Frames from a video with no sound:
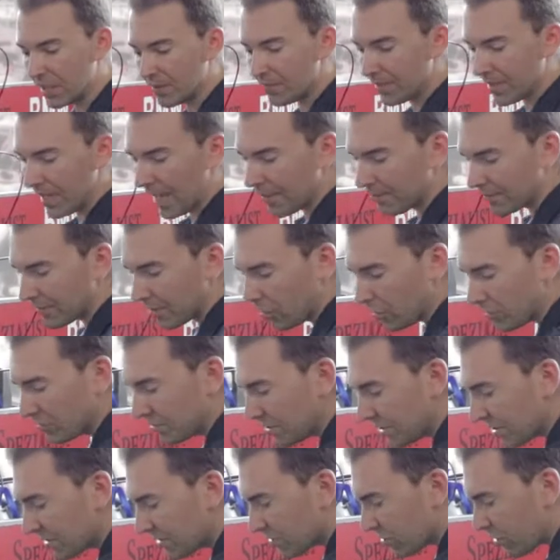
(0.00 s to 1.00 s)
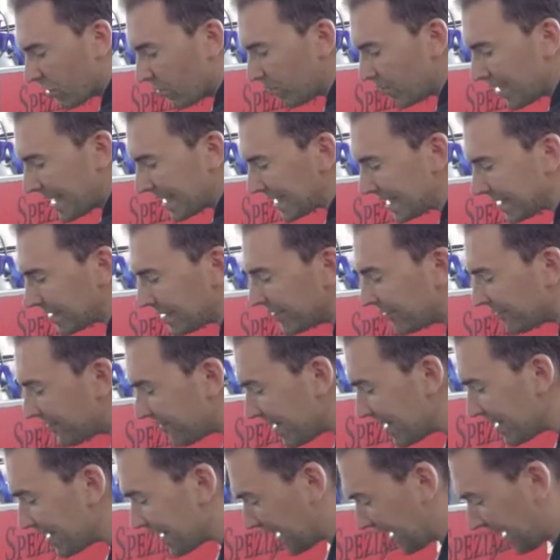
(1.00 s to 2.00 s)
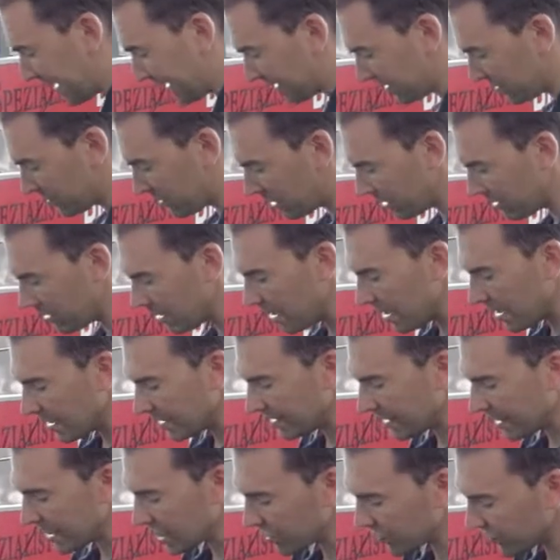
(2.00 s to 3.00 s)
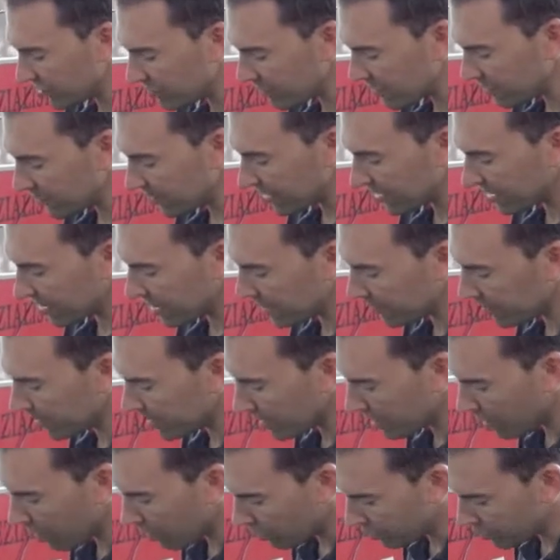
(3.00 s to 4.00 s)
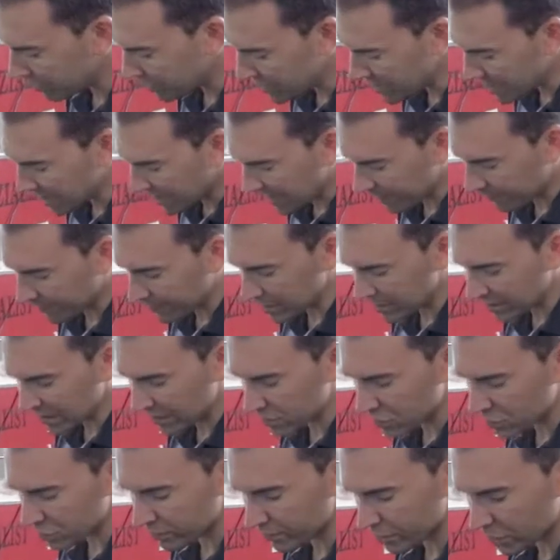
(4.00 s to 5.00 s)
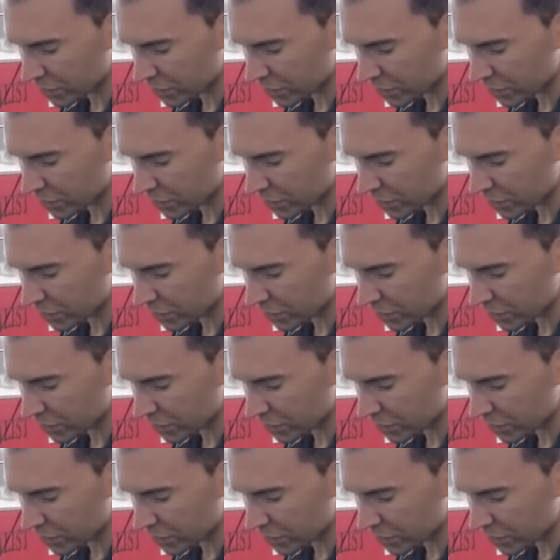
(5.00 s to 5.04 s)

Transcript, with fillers: er bleibt auch nicht komplett in dem Filter hängen, sondern der schwimmt im Getriebe und hier kann man den zum